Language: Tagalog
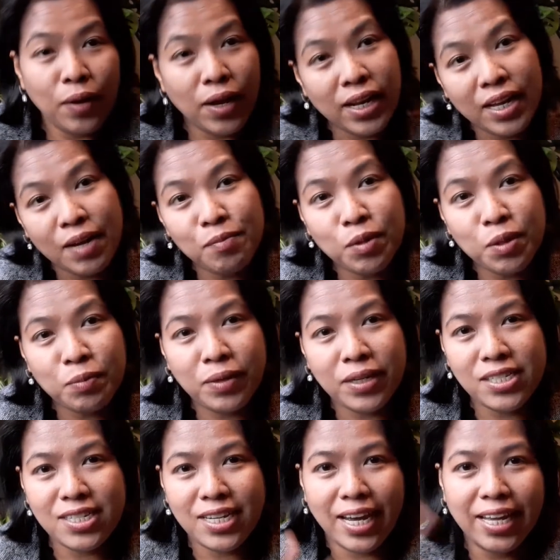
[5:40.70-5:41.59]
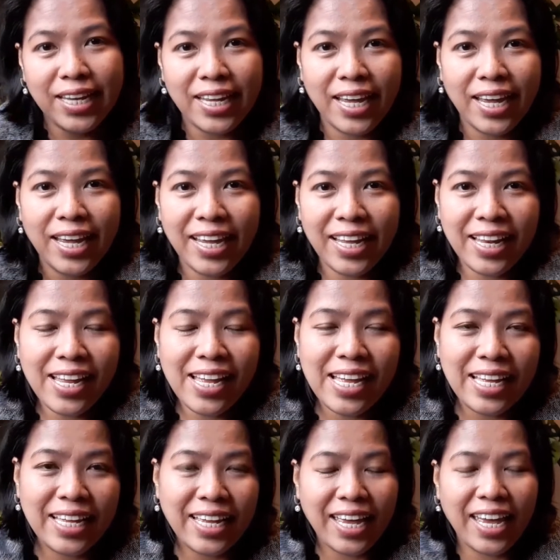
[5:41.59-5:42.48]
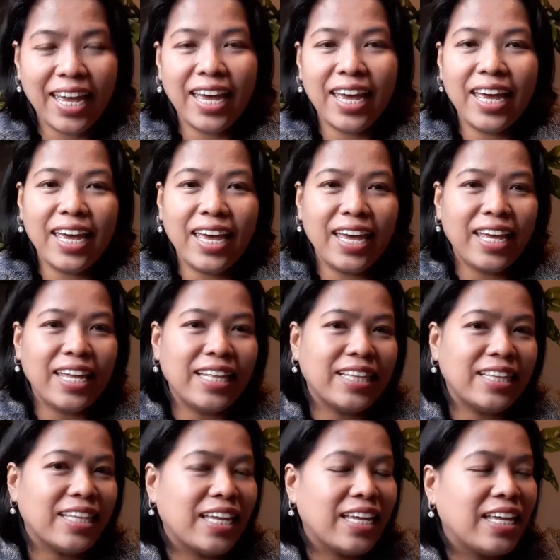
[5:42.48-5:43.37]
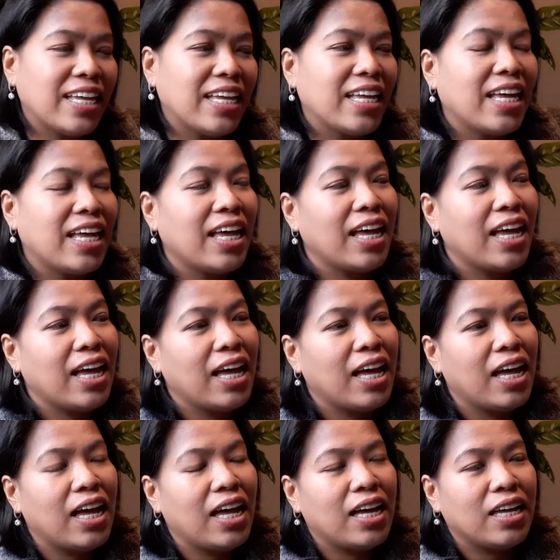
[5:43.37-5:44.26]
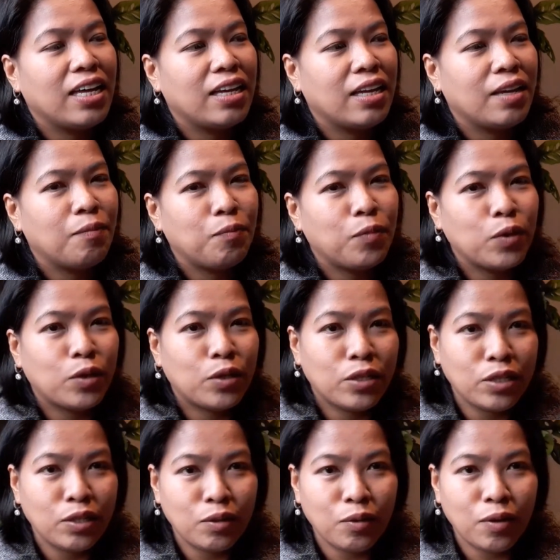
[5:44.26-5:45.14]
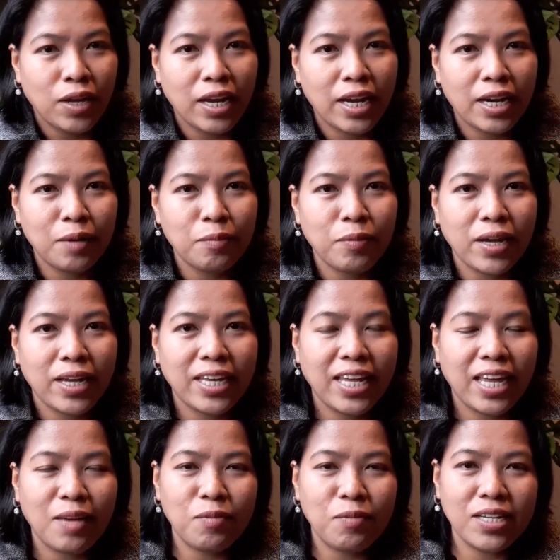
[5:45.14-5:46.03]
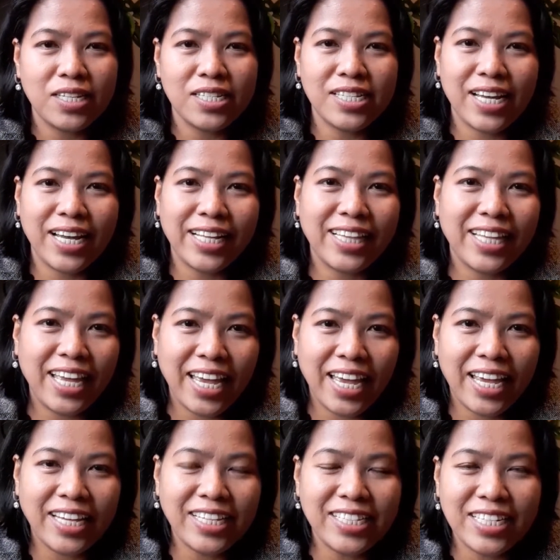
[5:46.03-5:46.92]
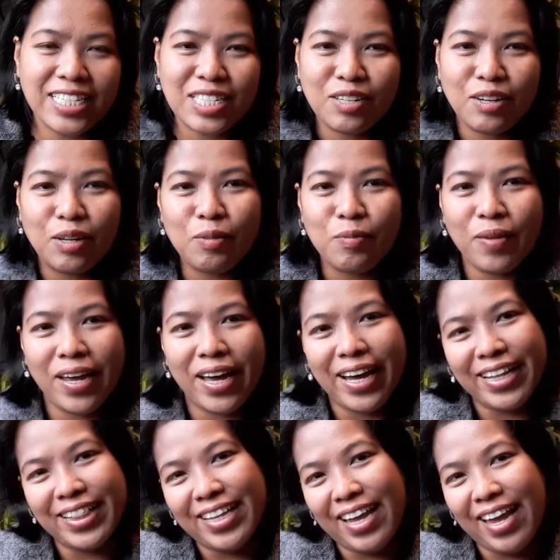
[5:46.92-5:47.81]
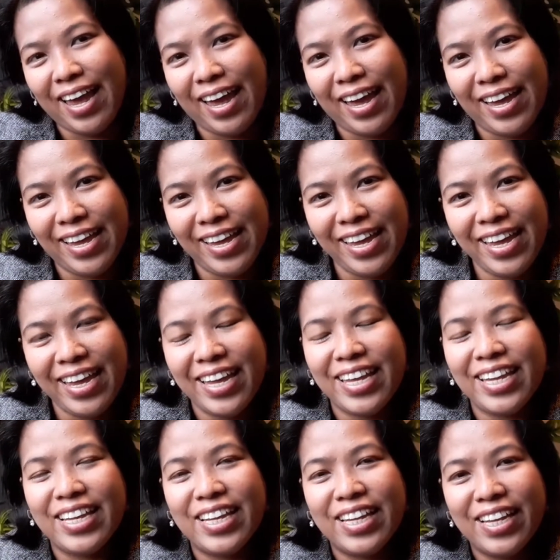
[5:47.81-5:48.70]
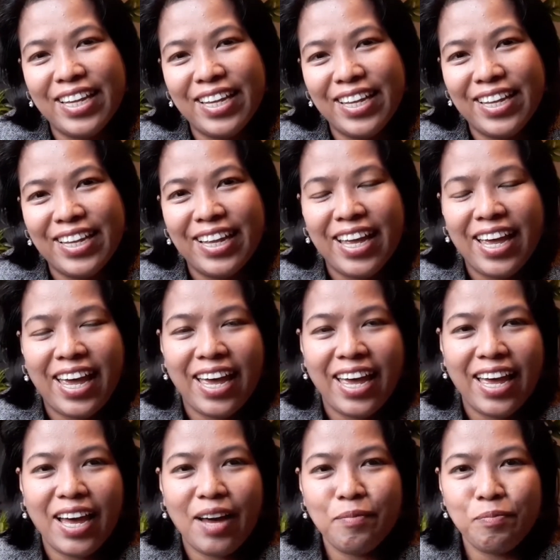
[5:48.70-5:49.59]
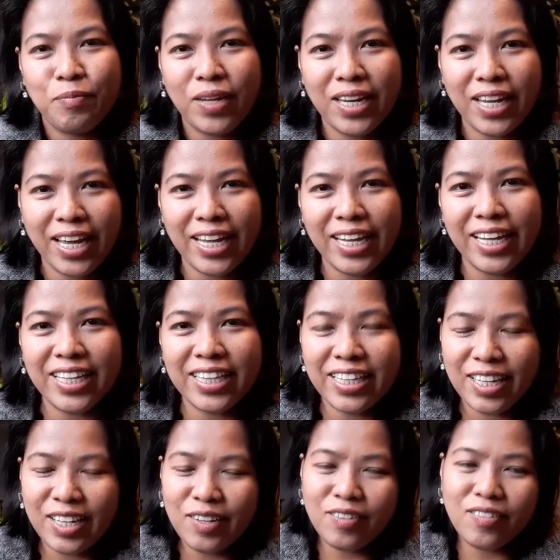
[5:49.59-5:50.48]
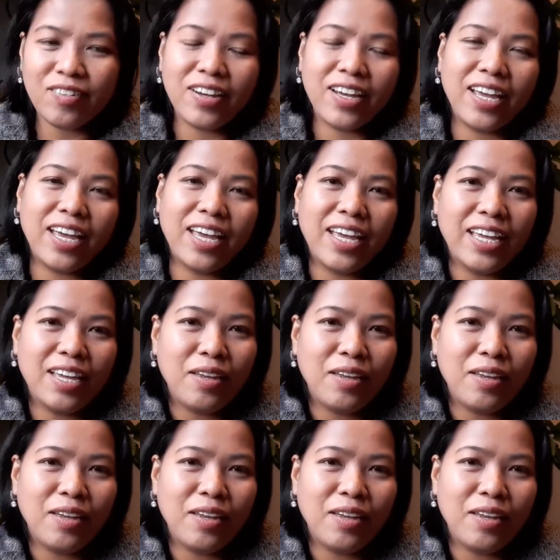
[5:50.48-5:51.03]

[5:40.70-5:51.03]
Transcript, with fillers: Welcome to my channel and if you're new here, my name is Ate A. Just call me Ate A. Pinay in the UK.